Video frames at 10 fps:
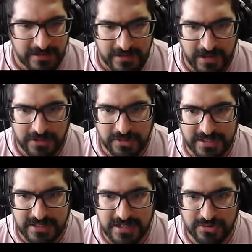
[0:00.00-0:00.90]
A tu
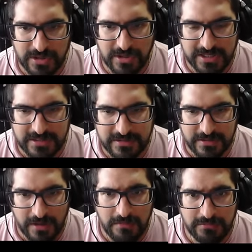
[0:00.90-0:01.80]
casa, Chanchuelo. ¿Qué es esto?
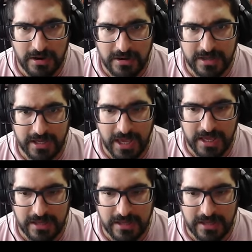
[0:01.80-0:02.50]
¡Oh, ok!